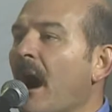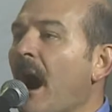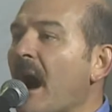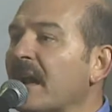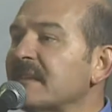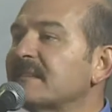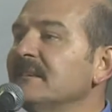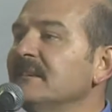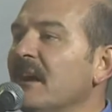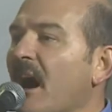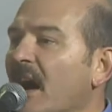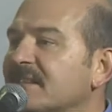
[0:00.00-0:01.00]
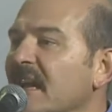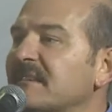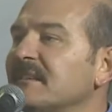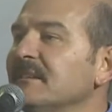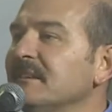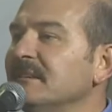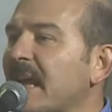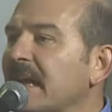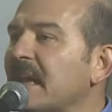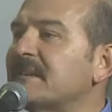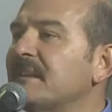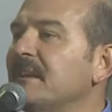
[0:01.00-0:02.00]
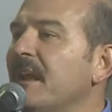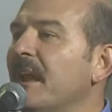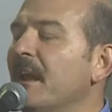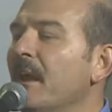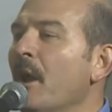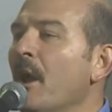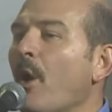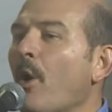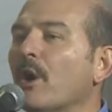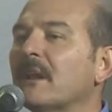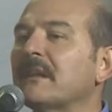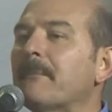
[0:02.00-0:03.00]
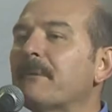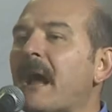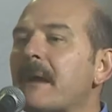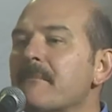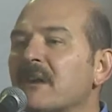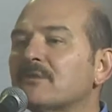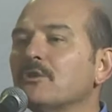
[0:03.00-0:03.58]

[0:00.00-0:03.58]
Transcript: anasını, atasını, dedesini orada bırakmak